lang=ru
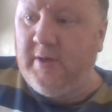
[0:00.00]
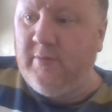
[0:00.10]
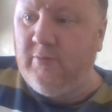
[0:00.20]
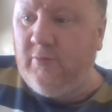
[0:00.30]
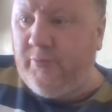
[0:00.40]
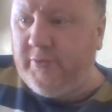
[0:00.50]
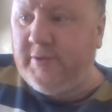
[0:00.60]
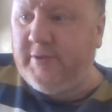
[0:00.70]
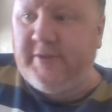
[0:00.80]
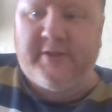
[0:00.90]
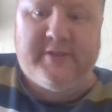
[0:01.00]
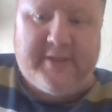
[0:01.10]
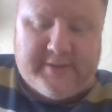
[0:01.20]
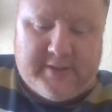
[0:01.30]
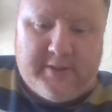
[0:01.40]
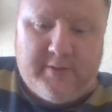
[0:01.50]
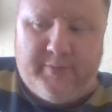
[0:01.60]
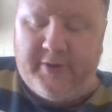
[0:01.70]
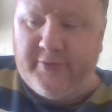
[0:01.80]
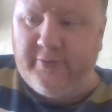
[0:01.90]
Но ну, Путин же человек штатский,
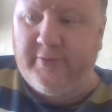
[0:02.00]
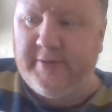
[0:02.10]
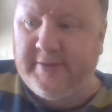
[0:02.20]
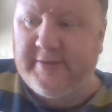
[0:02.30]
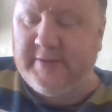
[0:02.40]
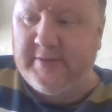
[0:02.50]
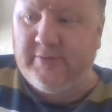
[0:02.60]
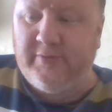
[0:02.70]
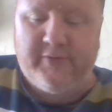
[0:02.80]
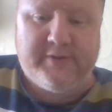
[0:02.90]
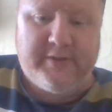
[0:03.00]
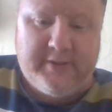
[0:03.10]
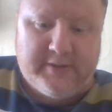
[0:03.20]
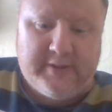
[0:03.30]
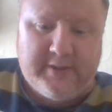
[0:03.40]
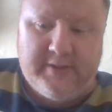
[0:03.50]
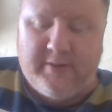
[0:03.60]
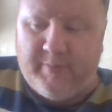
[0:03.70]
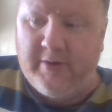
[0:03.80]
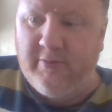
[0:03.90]
пришел с университета, отдел
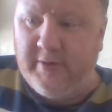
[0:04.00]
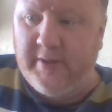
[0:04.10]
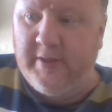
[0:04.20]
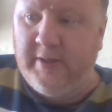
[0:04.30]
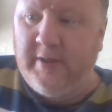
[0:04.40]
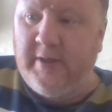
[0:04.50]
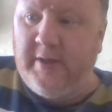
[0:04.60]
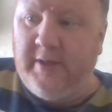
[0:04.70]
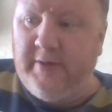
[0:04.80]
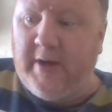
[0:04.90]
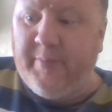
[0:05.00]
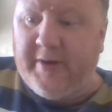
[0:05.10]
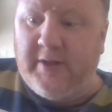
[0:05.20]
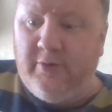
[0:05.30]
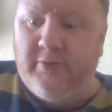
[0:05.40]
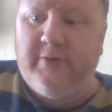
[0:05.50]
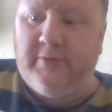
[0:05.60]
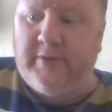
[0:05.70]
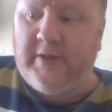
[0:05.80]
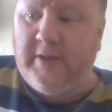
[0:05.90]
погоны – и, как правило, люди
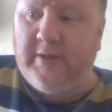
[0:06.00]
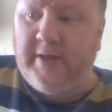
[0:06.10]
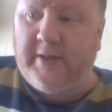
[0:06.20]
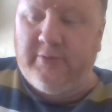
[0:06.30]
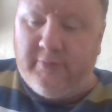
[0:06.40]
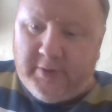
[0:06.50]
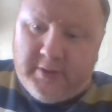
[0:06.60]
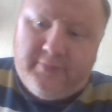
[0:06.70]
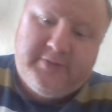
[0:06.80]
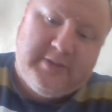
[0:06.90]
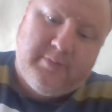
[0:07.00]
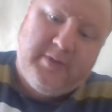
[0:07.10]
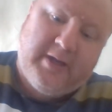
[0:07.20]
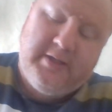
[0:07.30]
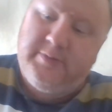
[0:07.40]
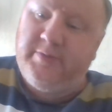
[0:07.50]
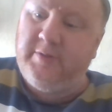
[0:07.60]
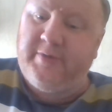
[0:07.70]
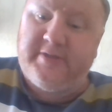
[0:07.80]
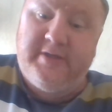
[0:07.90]
вот такие, да, которые вот эти все механизмы не
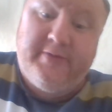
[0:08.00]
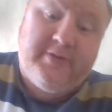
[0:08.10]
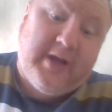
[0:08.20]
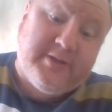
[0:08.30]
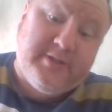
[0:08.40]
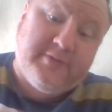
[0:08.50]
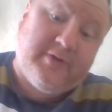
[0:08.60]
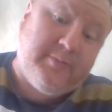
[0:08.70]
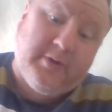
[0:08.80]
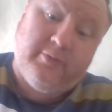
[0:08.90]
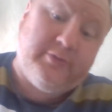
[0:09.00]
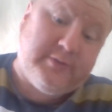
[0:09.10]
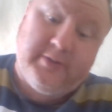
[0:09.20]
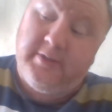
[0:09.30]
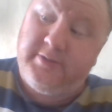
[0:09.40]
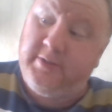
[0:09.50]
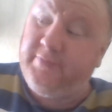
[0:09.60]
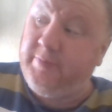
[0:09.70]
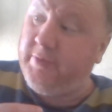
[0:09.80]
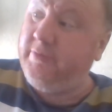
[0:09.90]
прошли, а ведь как человек формируется, да? Человек
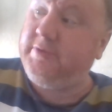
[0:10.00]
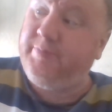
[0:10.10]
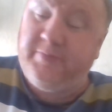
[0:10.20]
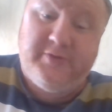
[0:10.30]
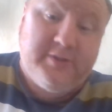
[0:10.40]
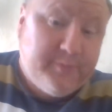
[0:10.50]
формируется через